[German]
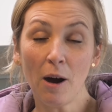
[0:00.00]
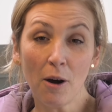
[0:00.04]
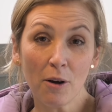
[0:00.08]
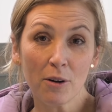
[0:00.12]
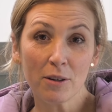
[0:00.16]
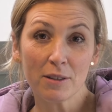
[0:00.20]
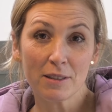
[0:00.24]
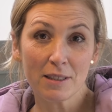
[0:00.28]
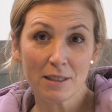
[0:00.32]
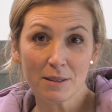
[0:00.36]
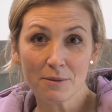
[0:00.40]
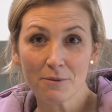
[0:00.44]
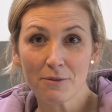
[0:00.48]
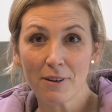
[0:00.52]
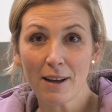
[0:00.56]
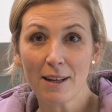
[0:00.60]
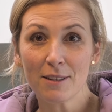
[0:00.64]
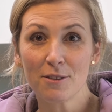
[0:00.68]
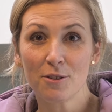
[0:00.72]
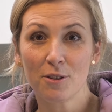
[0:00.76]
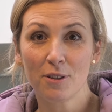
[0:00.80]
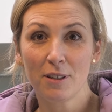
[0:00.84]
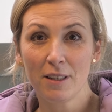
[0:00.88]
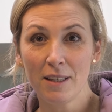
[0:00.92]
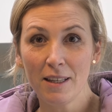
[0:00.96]
Auch in diesem
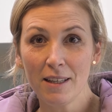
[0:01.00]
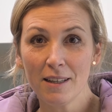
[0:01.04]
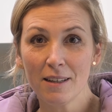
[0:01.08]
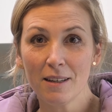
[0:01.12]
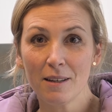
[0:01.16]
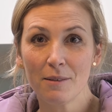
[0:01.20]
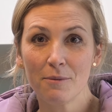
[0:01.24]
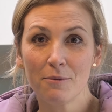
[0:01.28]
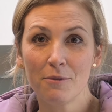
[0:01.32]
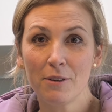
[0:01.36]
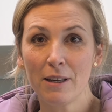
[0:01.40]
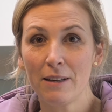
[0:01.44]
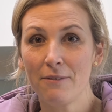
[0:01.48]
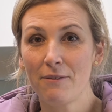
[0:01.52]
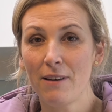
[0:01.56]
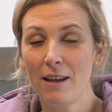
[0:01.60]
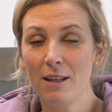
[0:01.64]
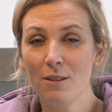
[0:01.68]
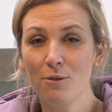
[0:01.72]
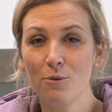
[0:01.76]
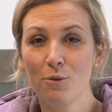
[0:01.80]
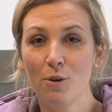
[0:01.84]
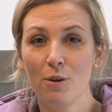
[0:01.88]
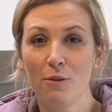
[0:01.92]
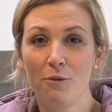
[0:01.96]
Fahrzeug hier, im
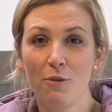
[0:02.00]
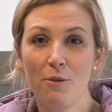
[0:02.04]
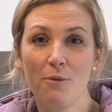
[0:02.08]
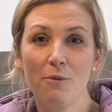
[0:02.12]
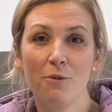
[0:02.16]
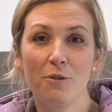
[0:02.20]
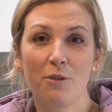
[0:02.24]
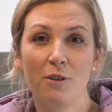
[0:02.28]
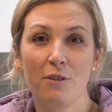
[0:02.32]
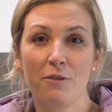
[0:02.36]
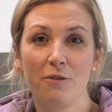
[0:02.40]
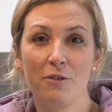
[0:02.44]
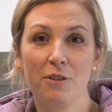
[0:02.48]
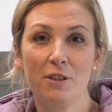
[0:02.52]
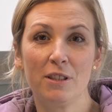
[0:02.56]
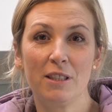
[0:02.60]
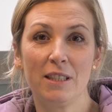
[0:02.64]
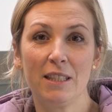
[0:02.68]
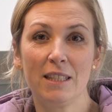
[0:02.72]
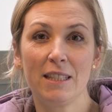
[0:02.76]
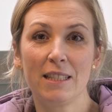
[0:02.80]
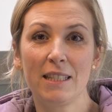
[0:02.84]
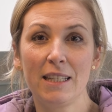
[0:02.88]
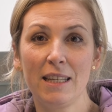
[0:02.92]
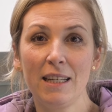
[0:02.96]
Ventura
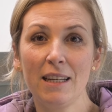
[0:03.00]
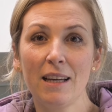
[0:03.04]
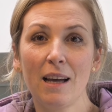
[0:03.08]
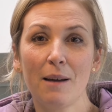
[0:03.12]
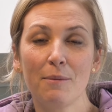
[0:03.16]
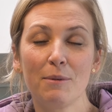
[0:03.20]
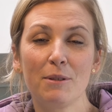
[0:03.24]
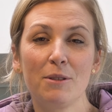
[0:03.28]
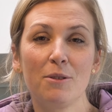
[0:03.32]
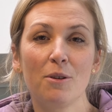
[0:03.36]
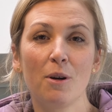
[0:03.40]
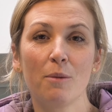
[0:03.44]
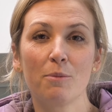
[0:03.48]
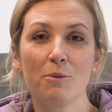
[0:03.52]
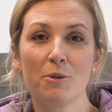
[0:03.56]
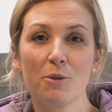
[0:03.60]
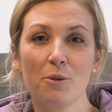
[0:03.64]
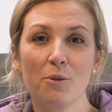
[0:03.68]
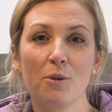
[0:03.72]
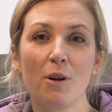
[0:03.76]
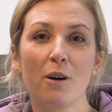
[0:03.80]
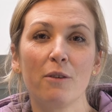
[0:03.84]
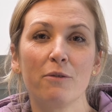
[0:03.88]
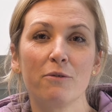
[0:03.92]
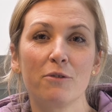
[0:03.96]
540D, habe ich die
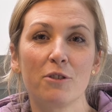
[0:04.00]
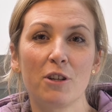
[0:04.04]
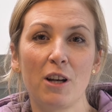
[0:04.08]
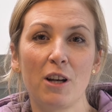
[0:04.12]
Option auf dem